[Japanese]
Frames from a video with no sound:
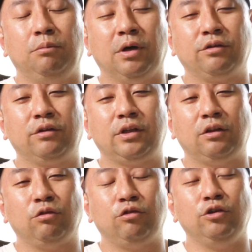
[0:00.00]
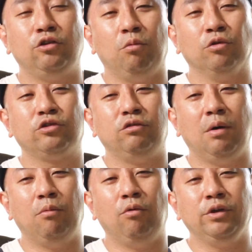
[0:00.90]
バスケットする人もしく
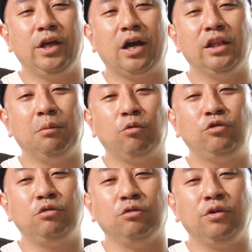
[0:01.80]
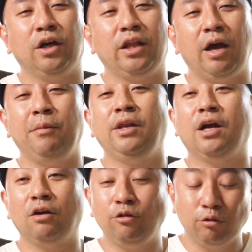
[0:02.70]
はもう家帰っても靴を脱がない
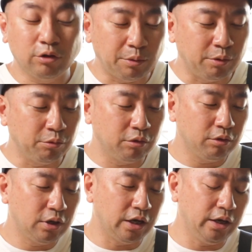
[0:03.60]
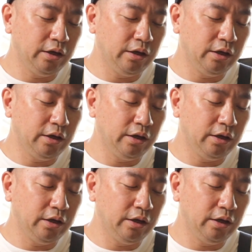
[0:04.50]
アメリカの人のためのもの、は